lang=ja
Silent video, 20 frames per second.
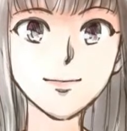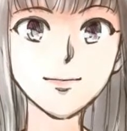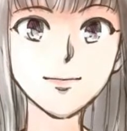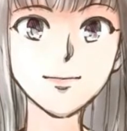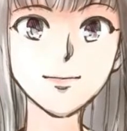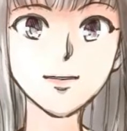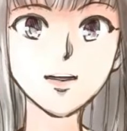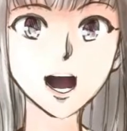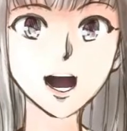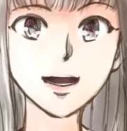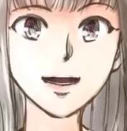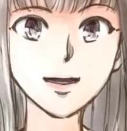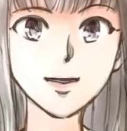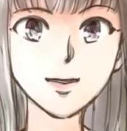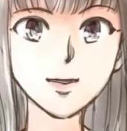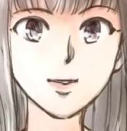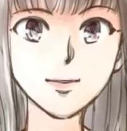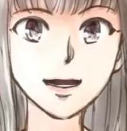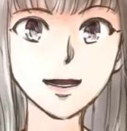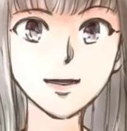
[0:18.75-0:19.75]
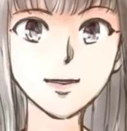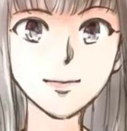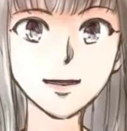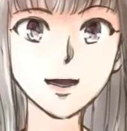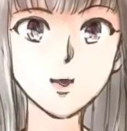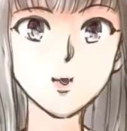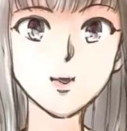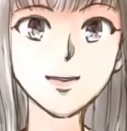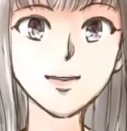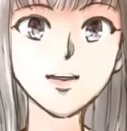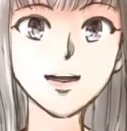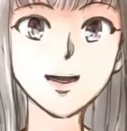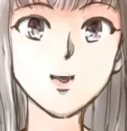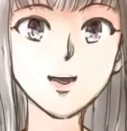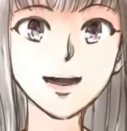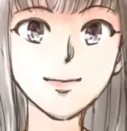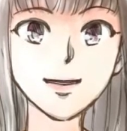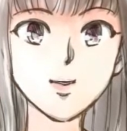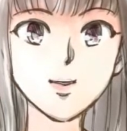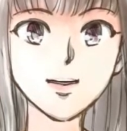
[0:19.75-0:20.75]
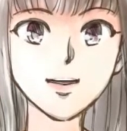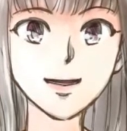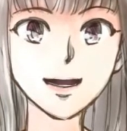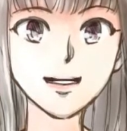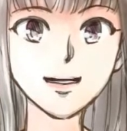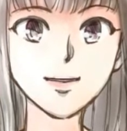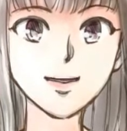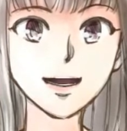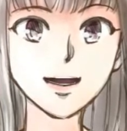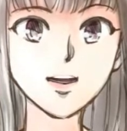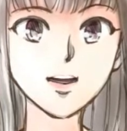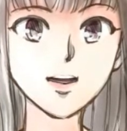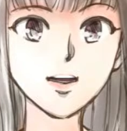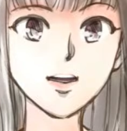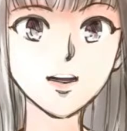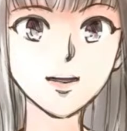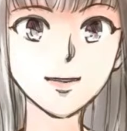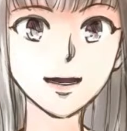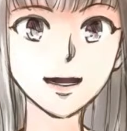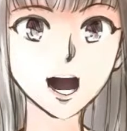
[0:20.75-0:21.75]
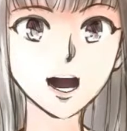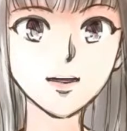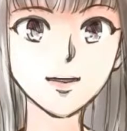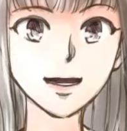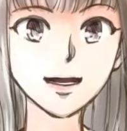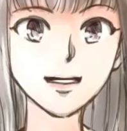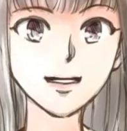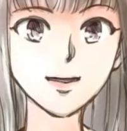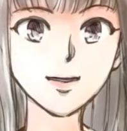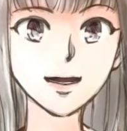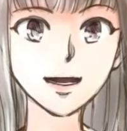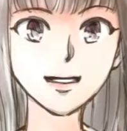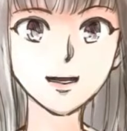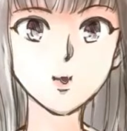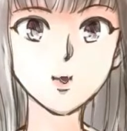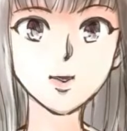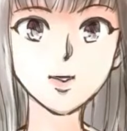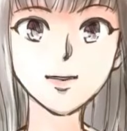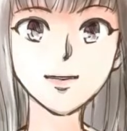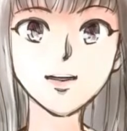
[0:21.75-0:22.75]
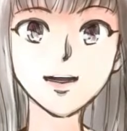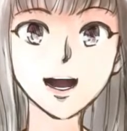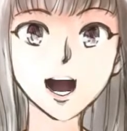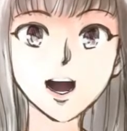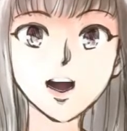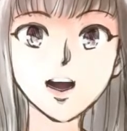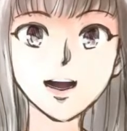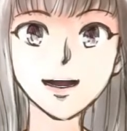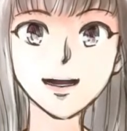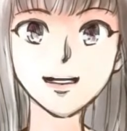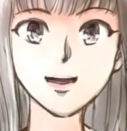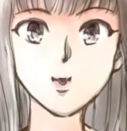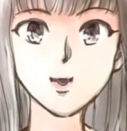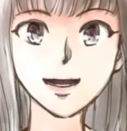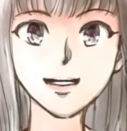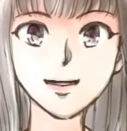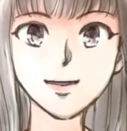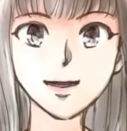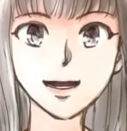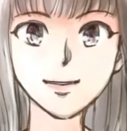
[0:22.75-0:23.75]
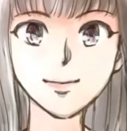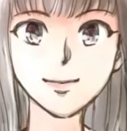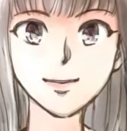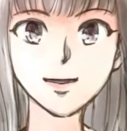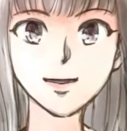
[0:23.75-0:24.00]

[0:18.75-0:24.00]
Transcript: 東光は2対3でサヨナラ負けして、初の決勝進出を逃しました。